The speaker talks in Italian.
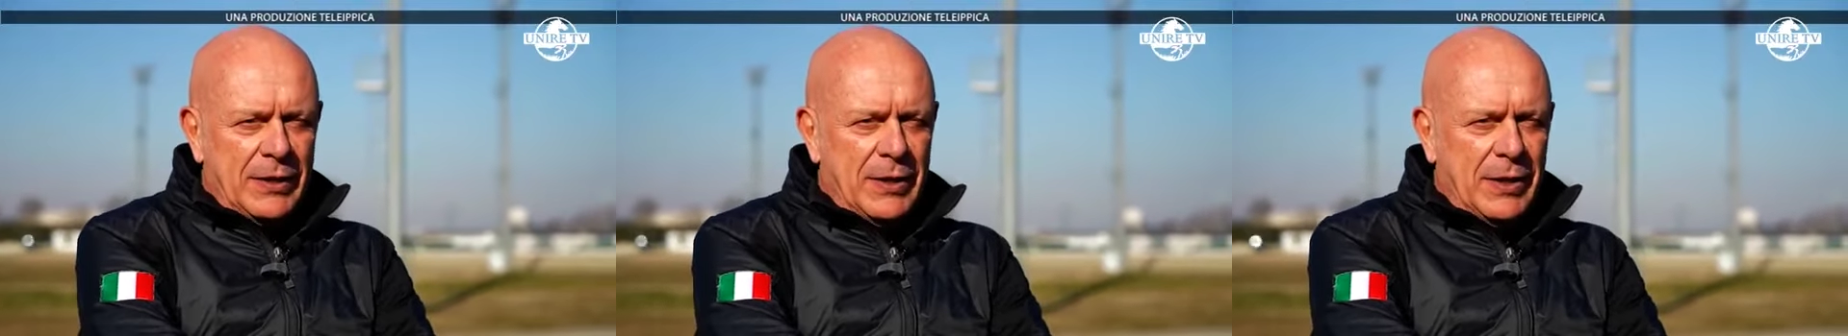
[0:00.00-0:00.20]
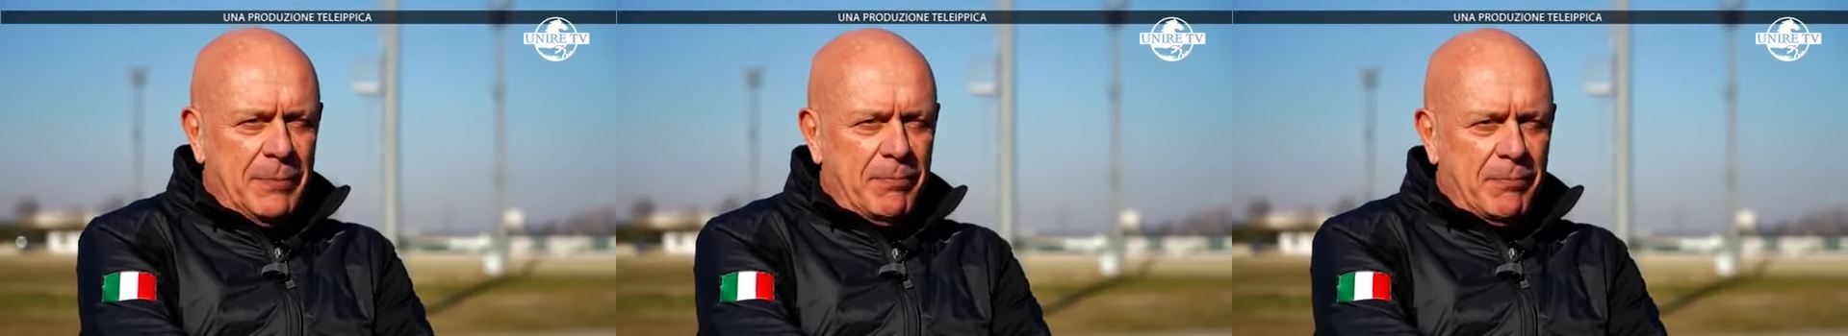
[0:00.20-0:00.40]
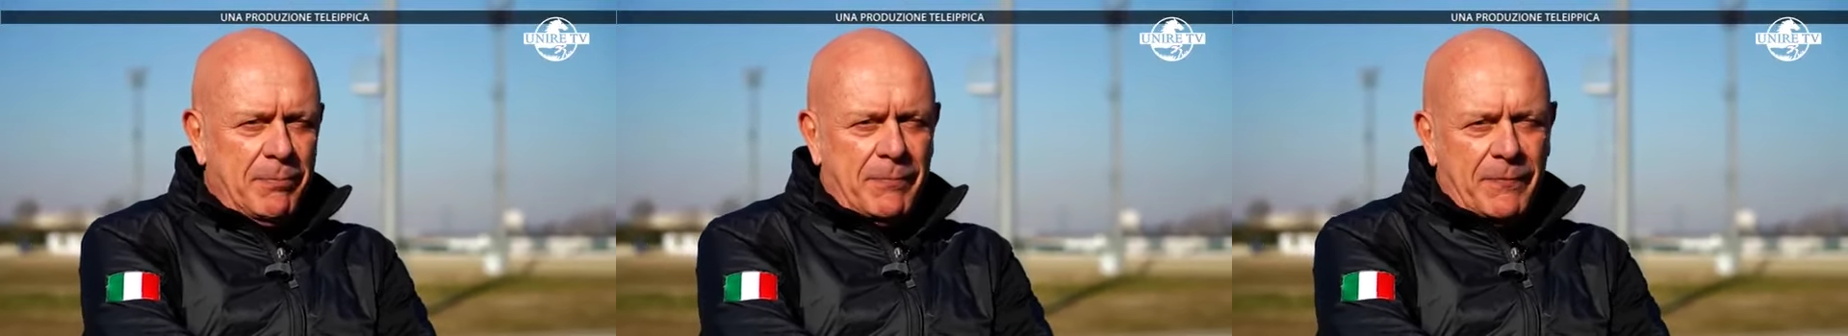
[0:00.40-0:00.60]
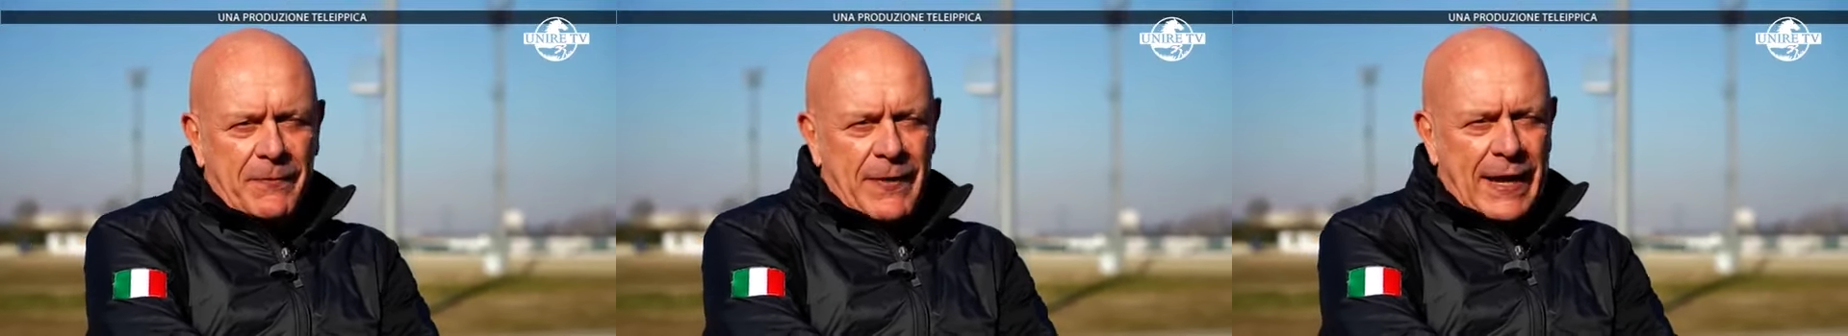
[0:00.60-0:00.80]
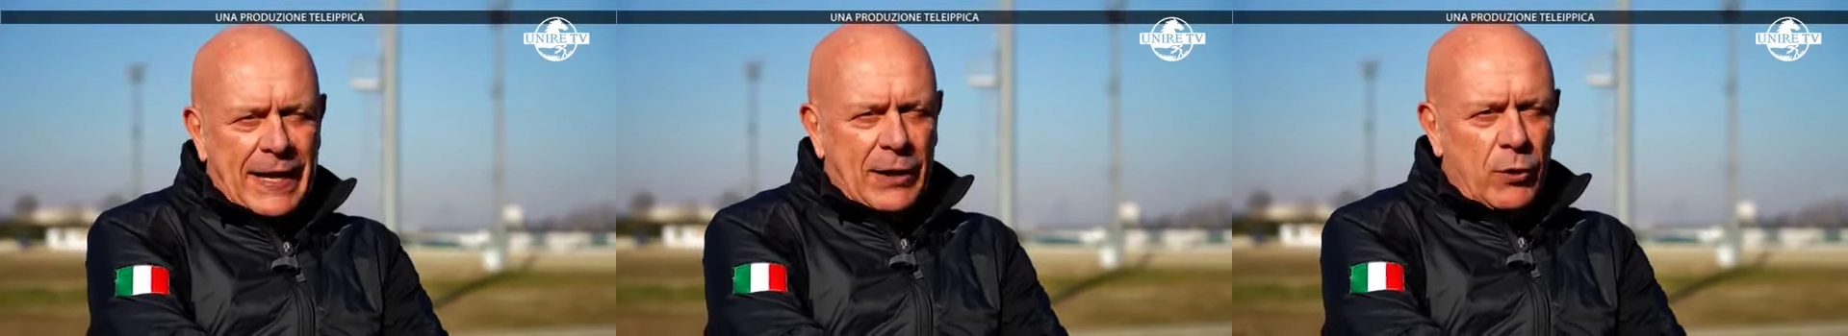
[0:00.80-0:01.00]
di
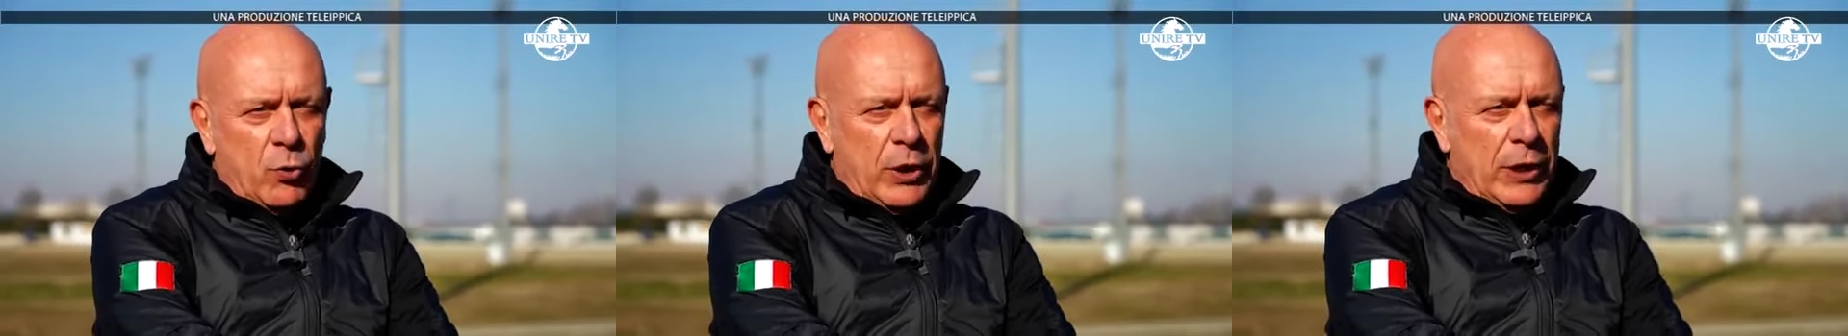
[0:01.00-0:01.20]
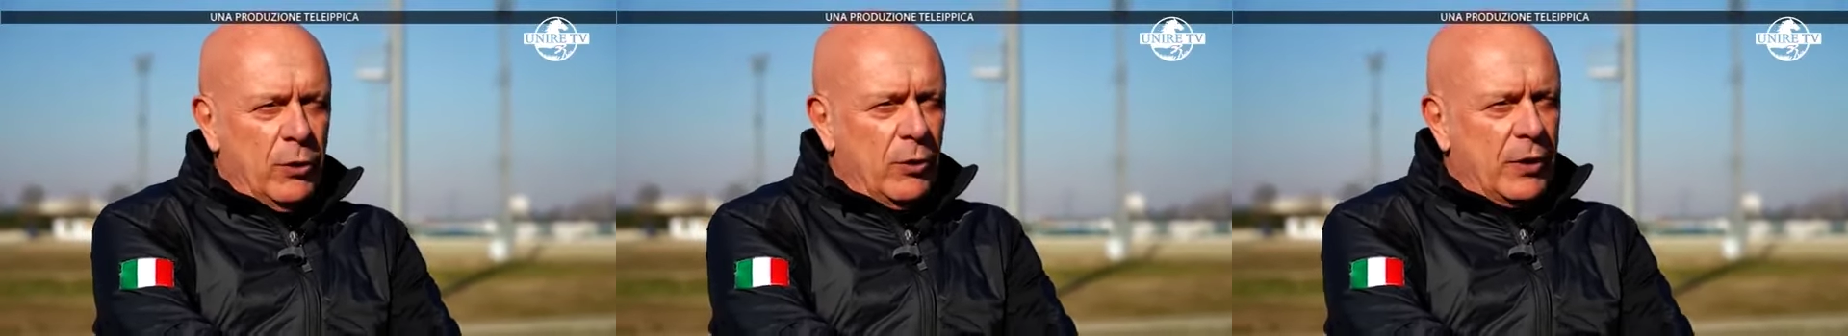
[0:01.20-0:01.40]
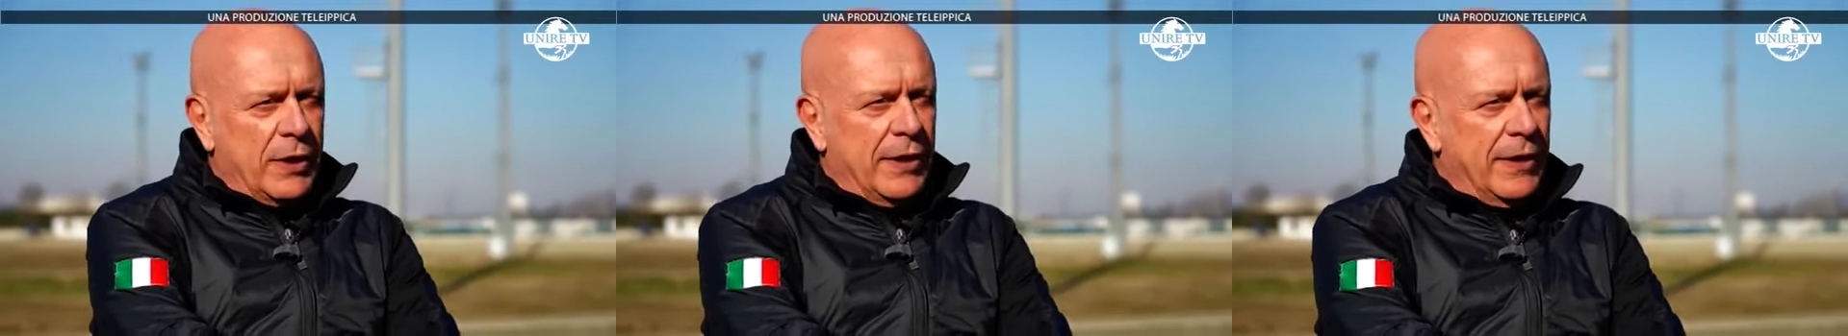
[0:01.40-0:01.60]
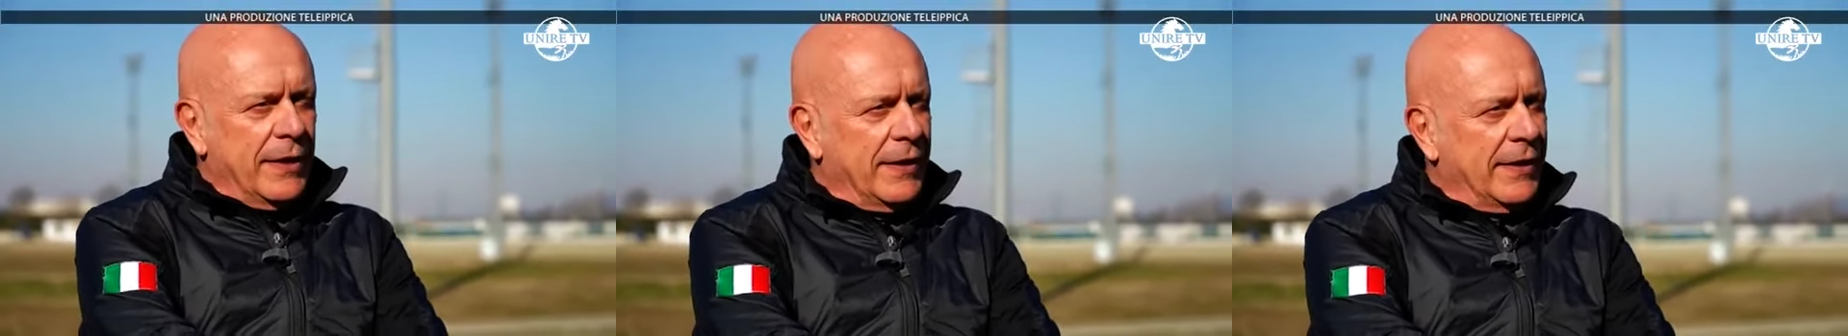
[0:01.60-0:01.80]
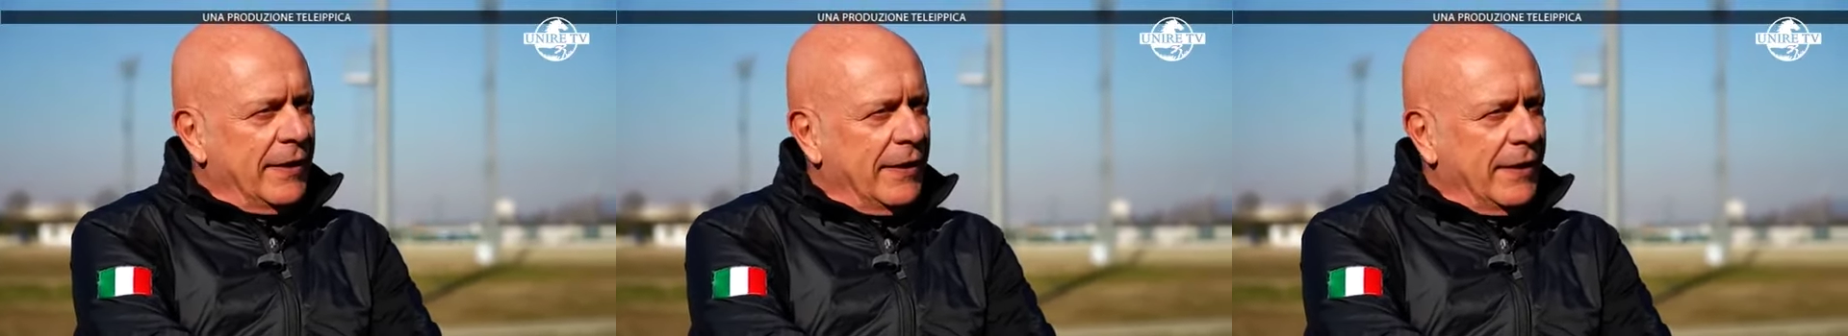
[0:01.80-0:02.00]
fare quello che